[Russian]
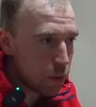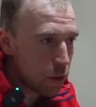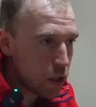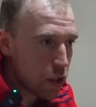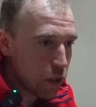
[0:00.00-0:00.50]

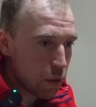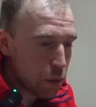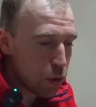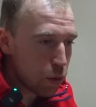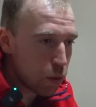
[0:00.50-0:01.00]
рассчитываем,
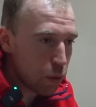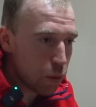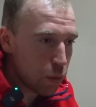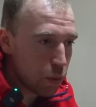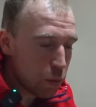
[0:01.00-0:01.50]

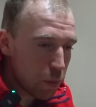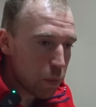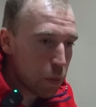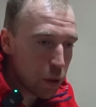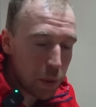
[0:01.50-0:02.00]
что
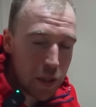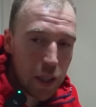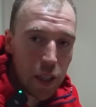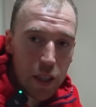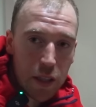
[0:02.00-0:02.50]
будем
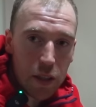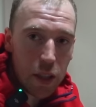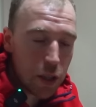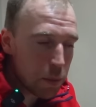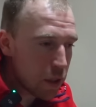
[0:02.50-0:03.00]
разгоняться с
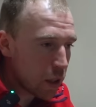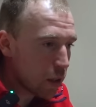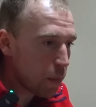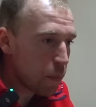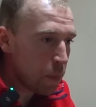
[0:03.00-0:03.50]
каждым
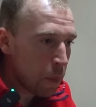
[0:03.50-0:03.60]
стартом.